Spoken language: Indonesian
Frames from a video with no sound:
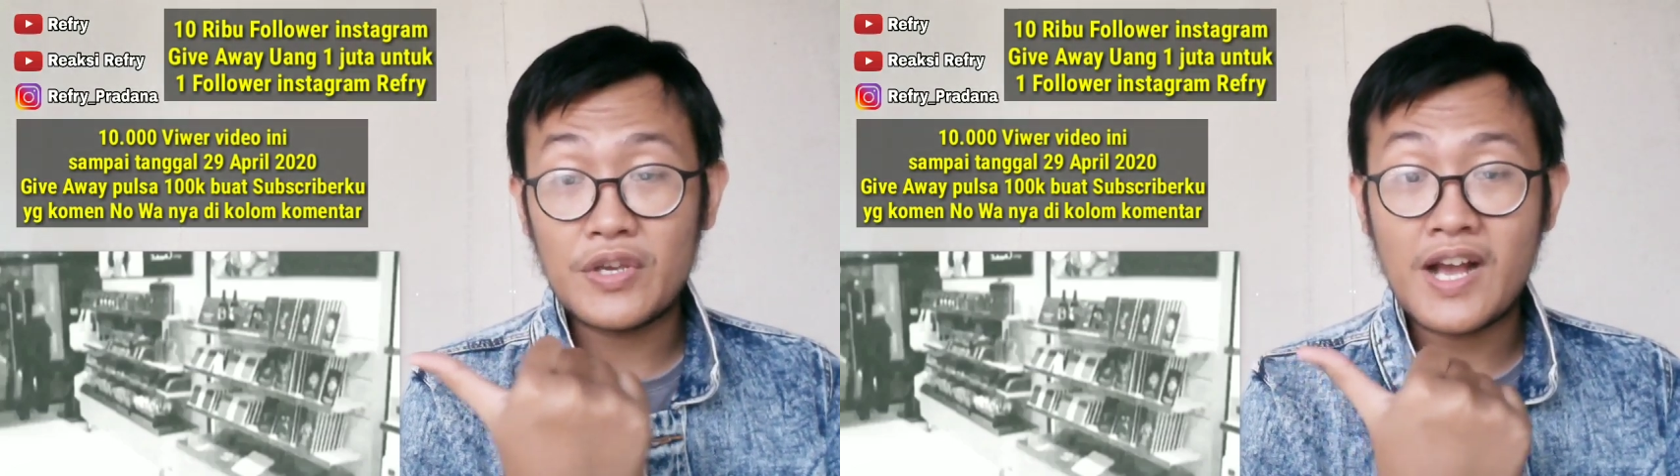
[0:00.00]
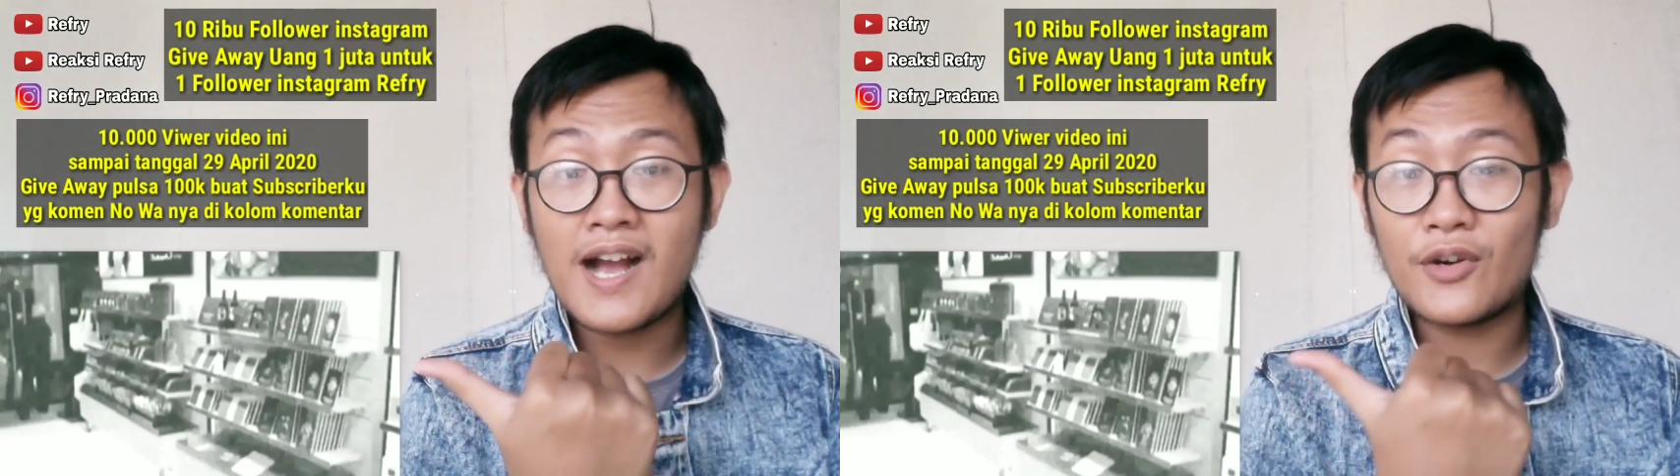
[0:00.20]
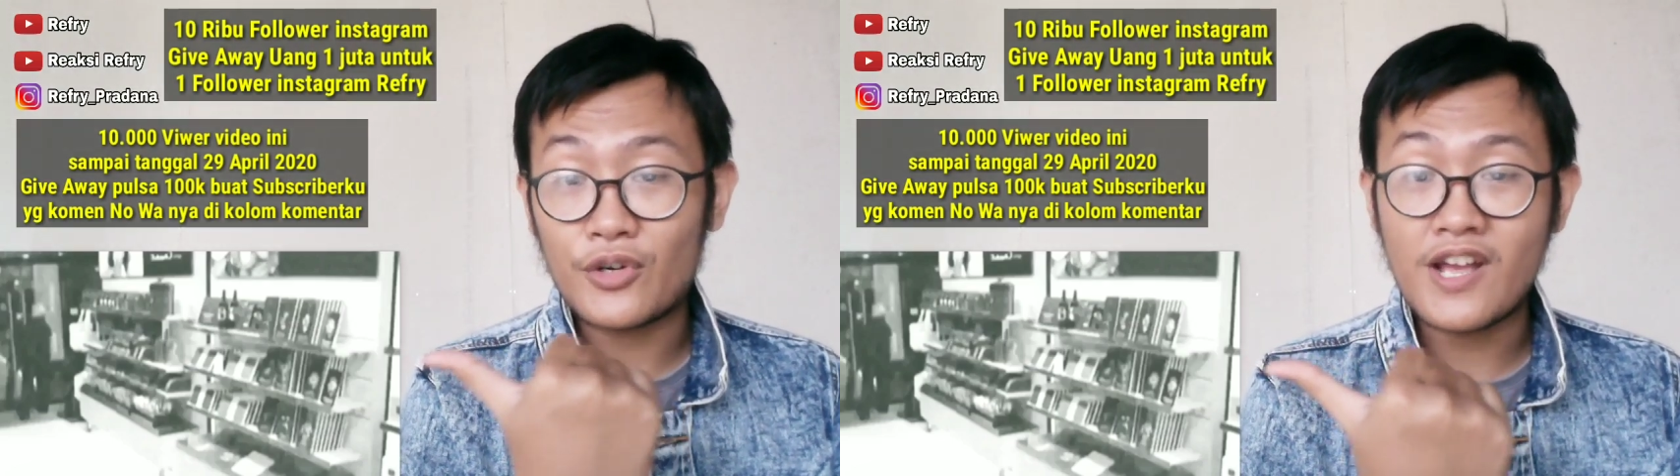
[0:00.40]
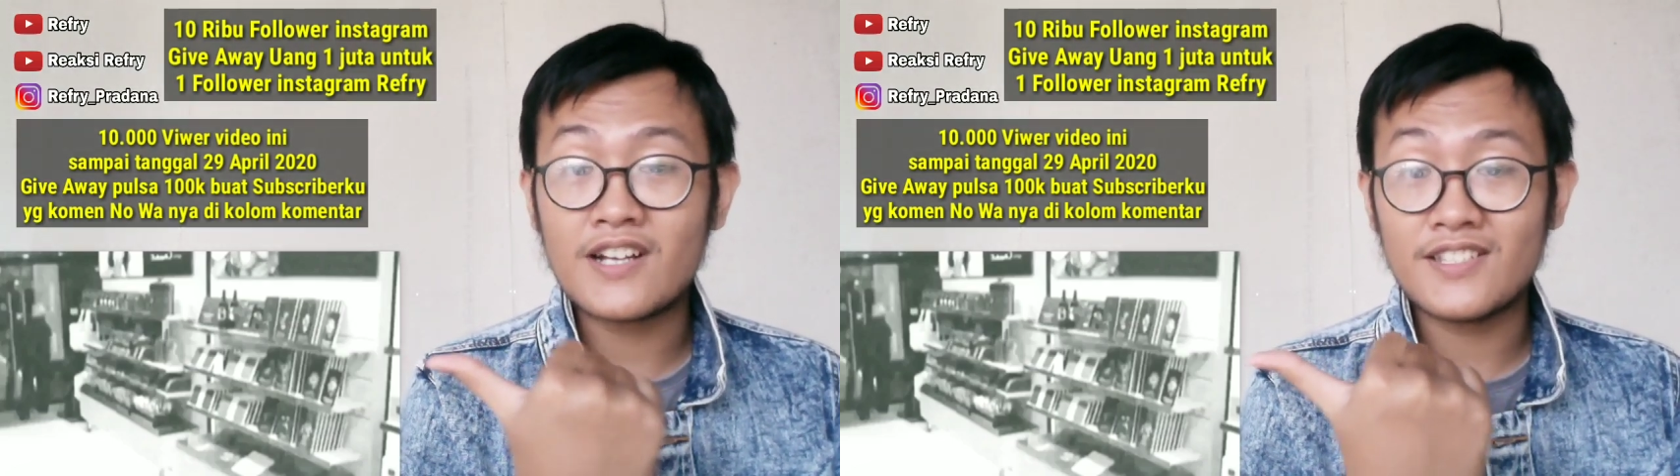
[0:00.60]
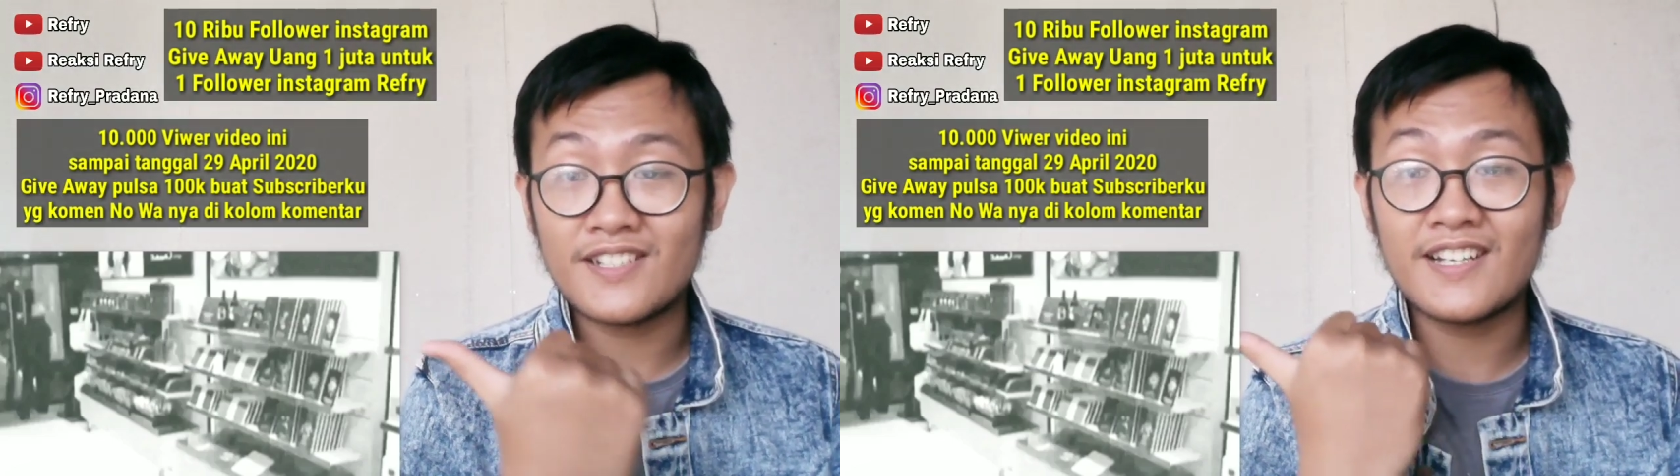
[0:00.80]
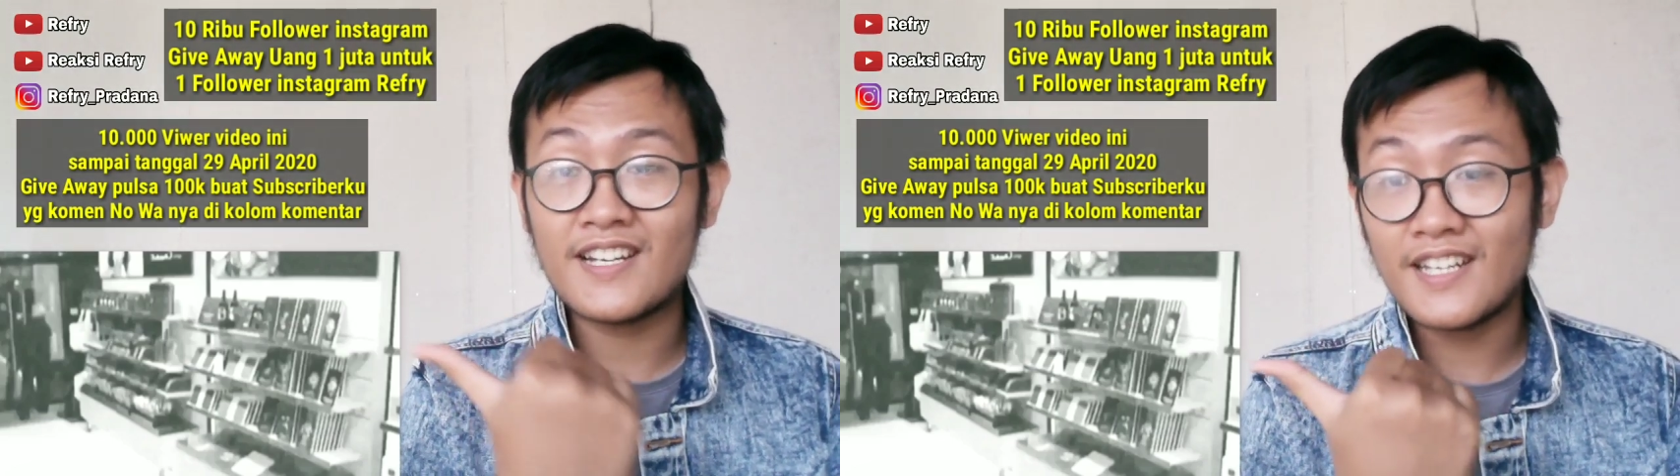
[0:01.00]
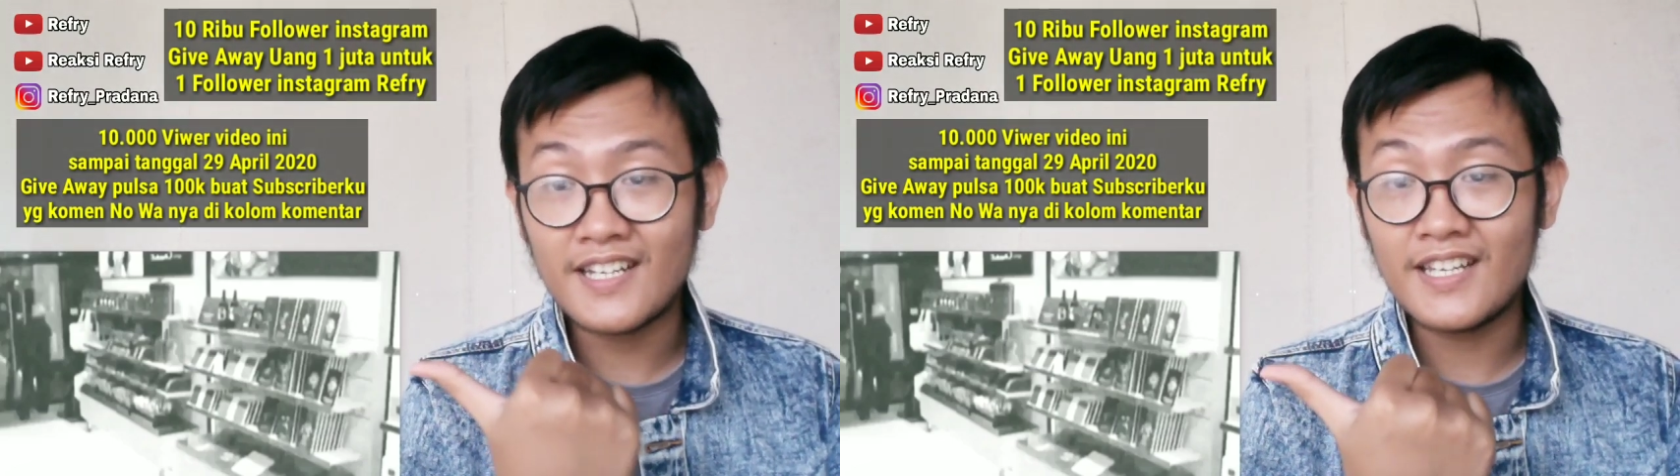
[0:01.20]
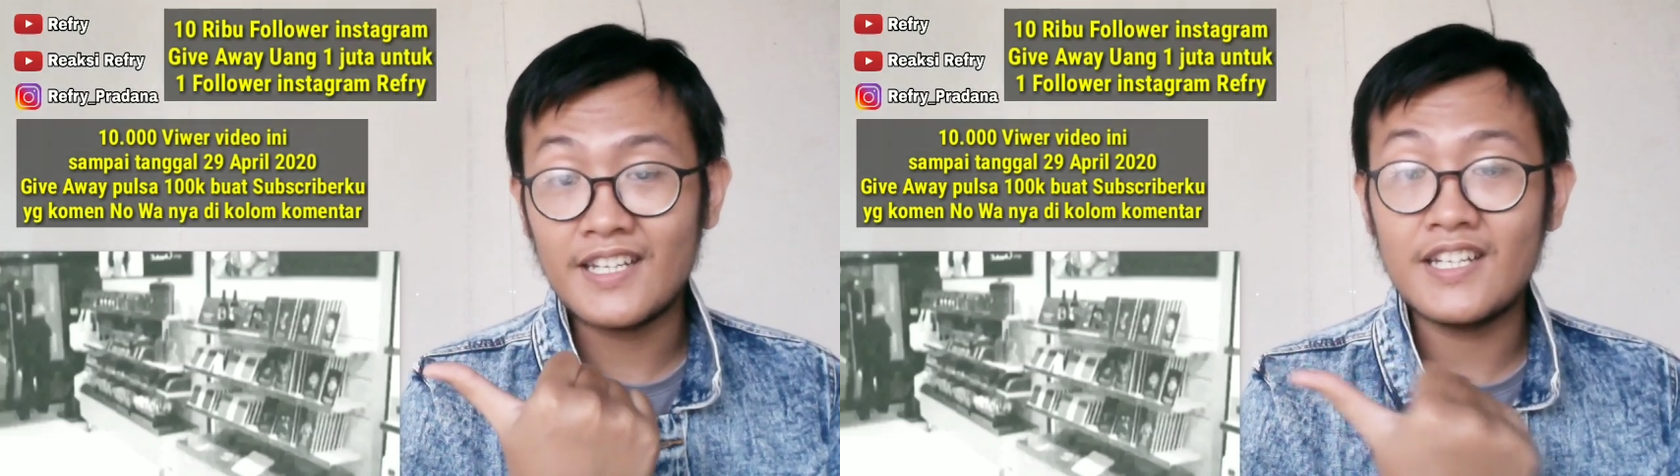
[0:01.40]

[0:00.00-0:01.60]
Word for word: yang aku reaksikan ini,